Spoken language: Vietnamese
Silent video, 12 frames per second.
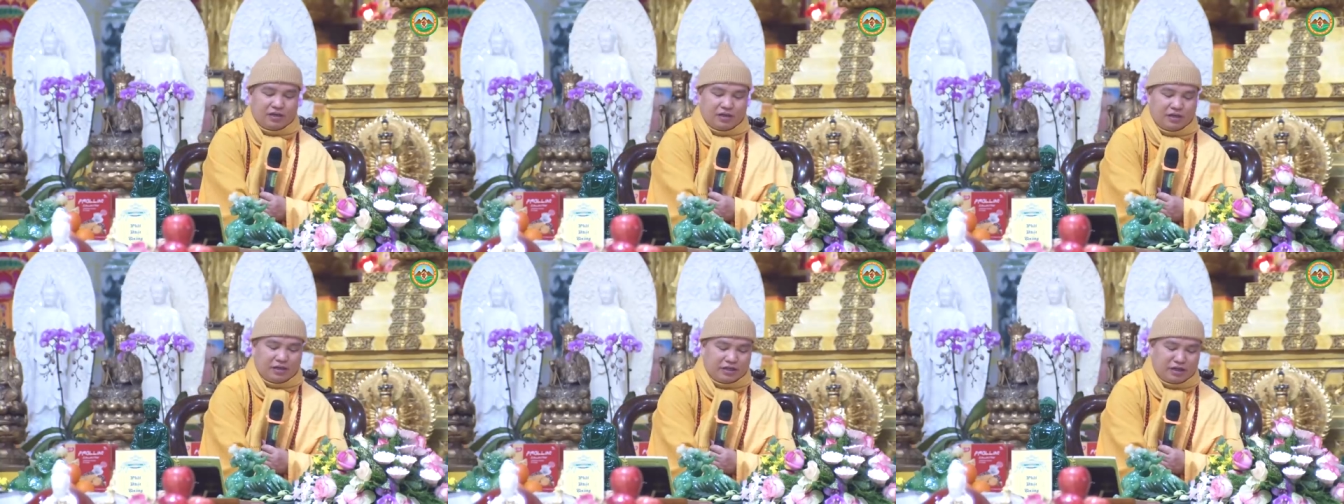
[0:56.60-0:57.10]

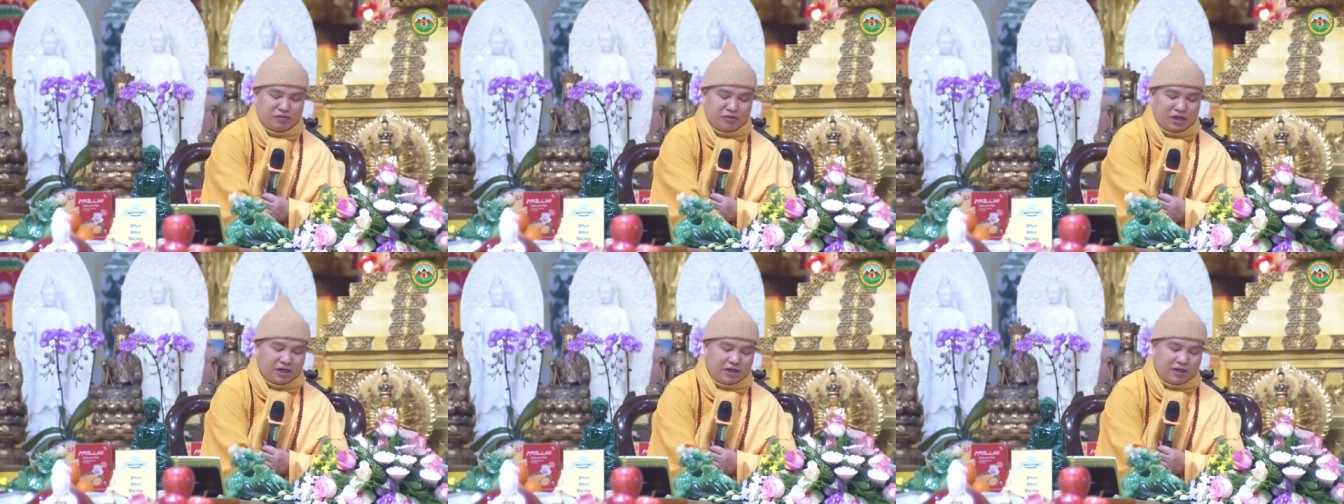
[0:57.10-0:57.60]
à,
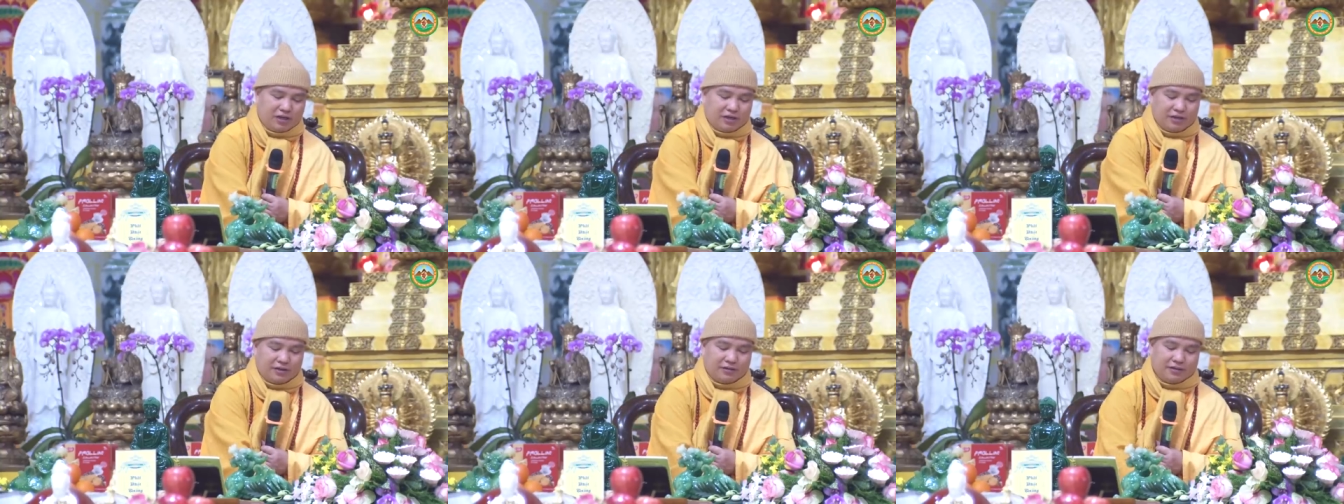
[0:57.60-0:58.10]
trong
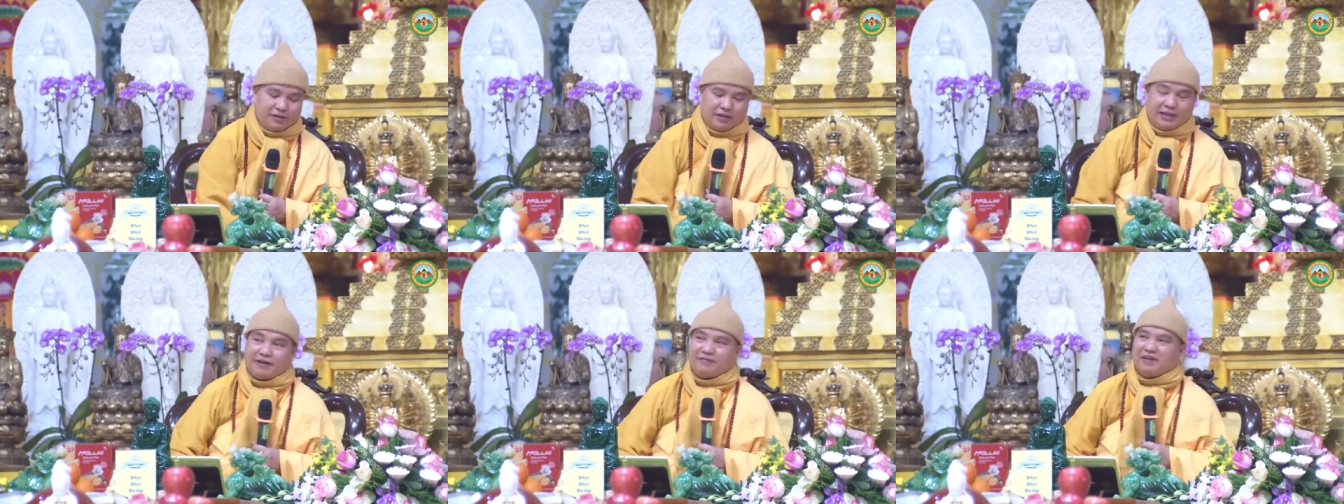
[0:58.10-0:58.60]

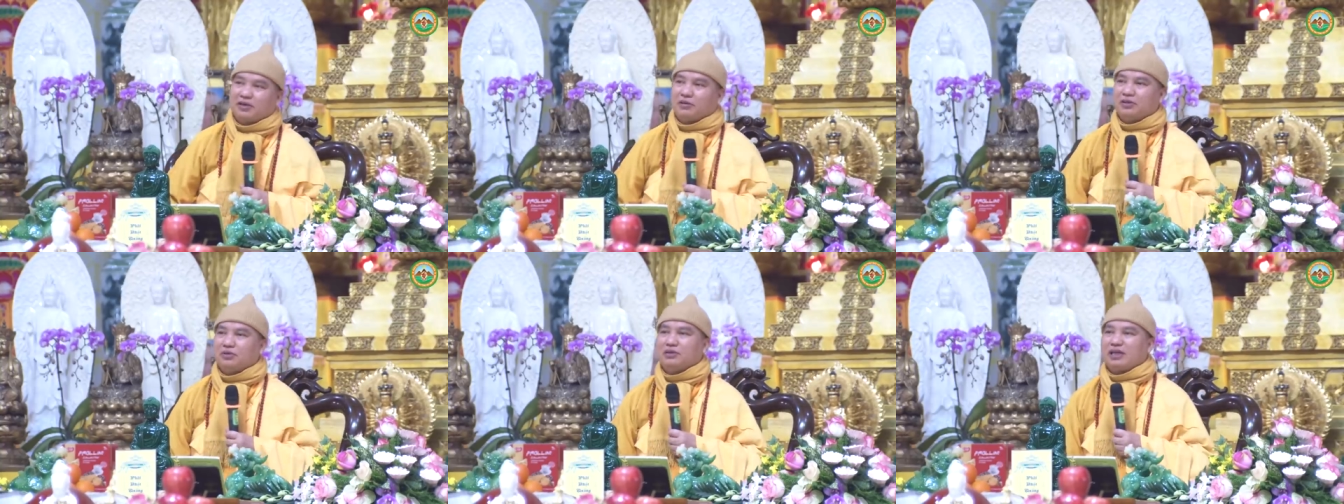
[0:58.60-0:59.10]
nhà phật
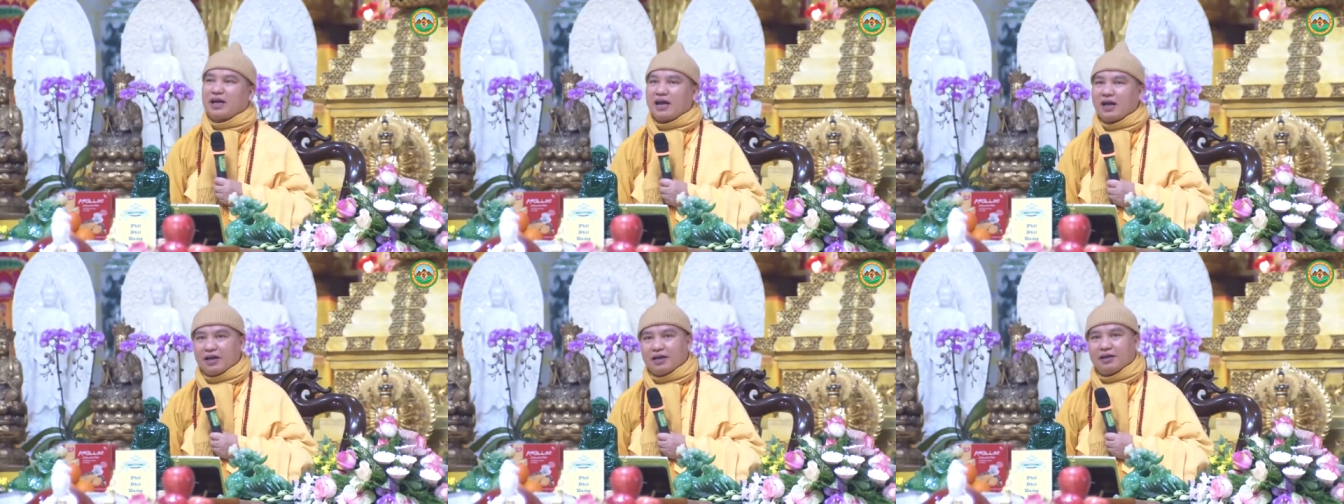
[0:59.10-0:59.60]
của chúng ta á,